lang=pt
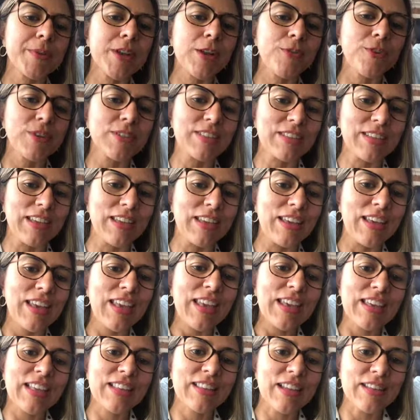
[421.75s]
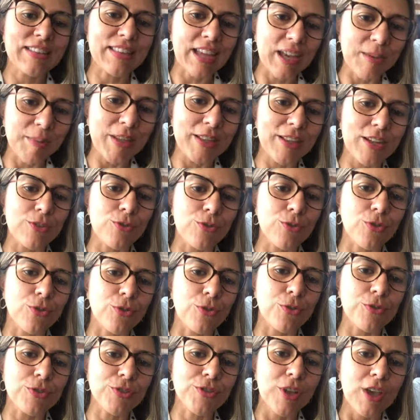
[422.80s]
para você que está terminando o
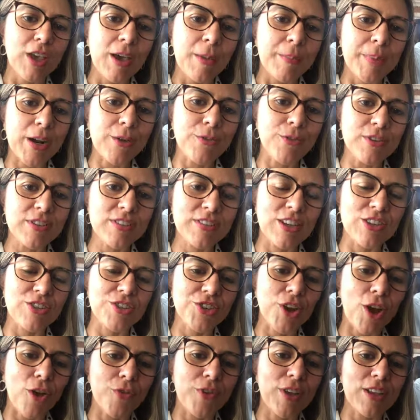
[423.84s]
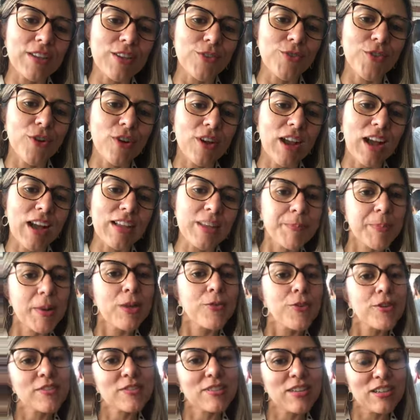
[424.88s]
curso, para você jovem advogado e
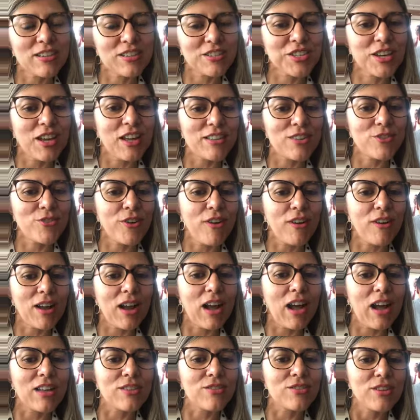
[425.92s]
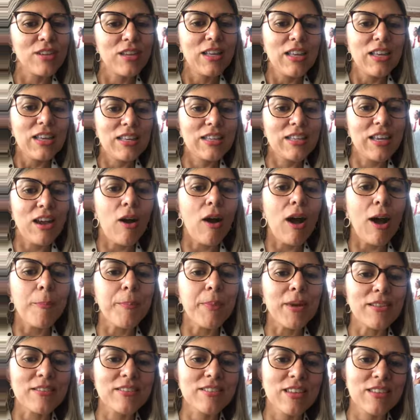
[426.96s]
para você que já é advogado. Que a
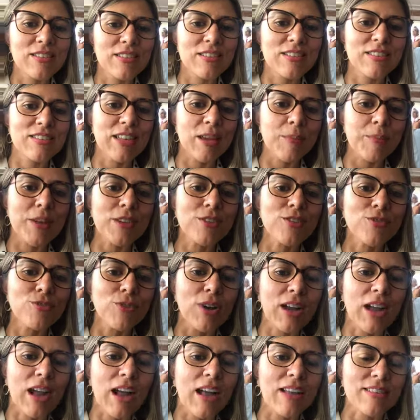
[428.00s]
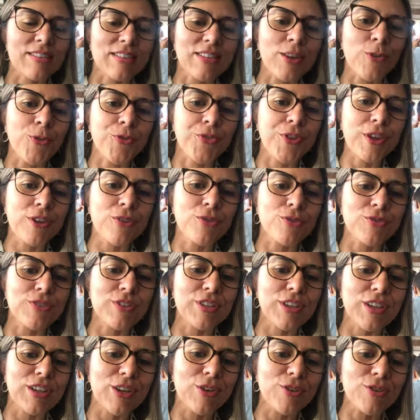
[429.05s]
OAB seja sempre a sua casa. Então fique com
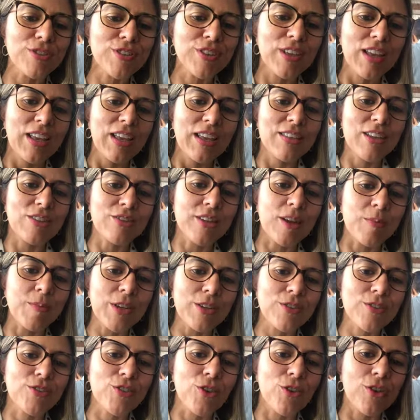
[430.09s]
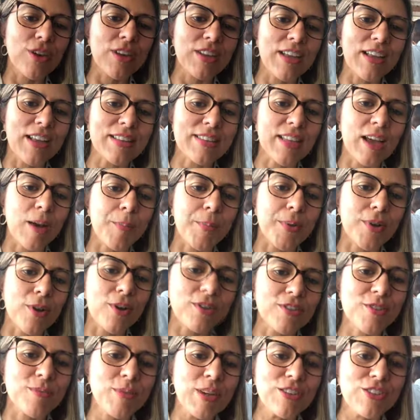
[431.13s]
Deus, Deus abençoe e até a
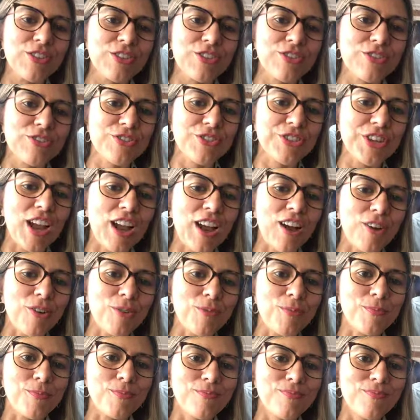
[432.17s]
próxima. Tchau.